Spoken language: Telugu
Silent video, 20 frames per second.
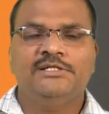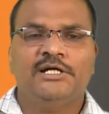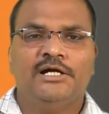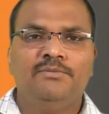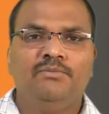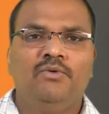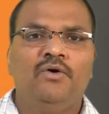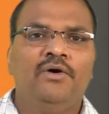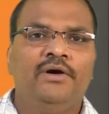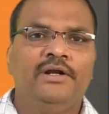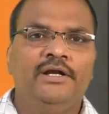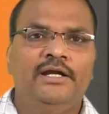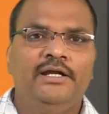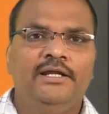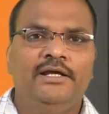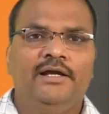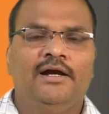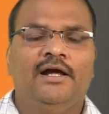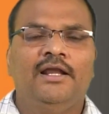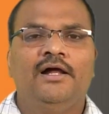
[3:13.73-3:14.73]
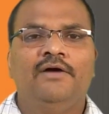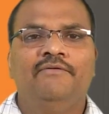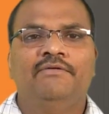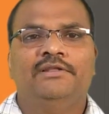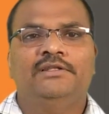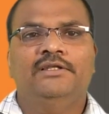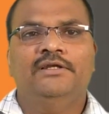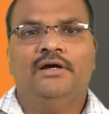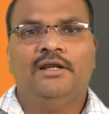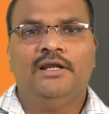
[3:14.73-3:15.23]
జగన్మోహన్ రెడ్డి అలా
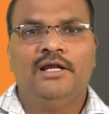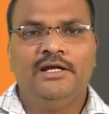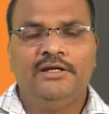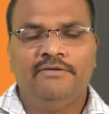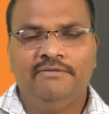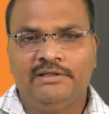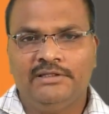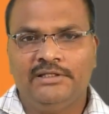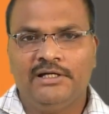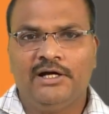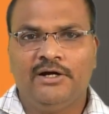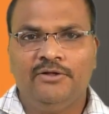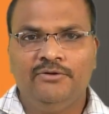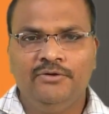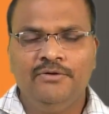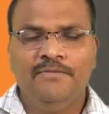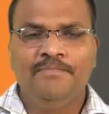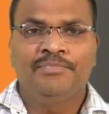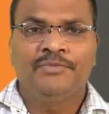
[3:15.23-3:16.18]
వ్యక్తి అలాంటి వ్యక్తి కాదు